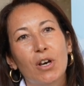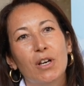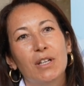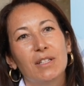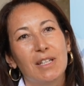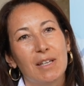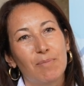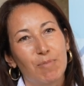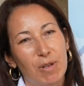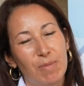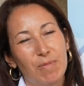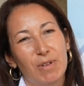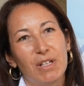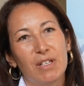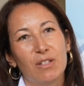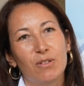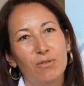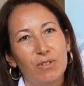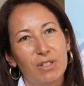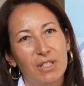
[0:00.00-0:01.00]
dei primi
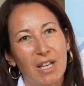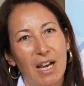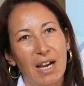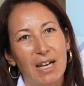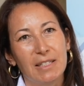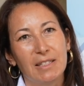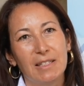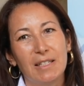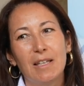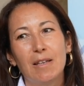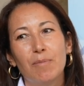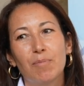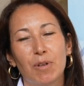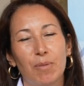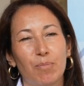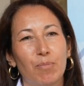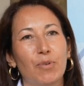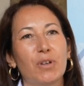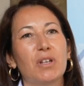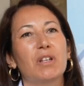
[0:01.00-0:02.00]
risultati per
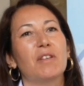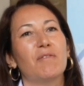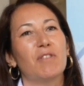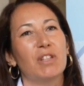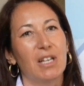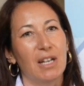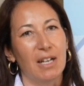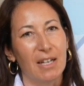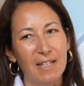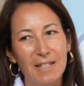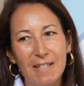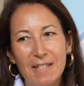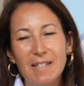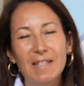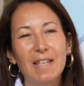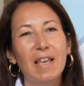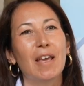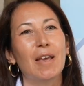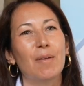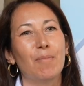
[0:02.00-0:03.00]
poi rivederli
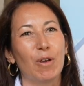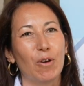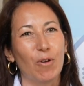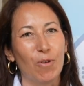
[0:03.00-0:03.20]
insieme,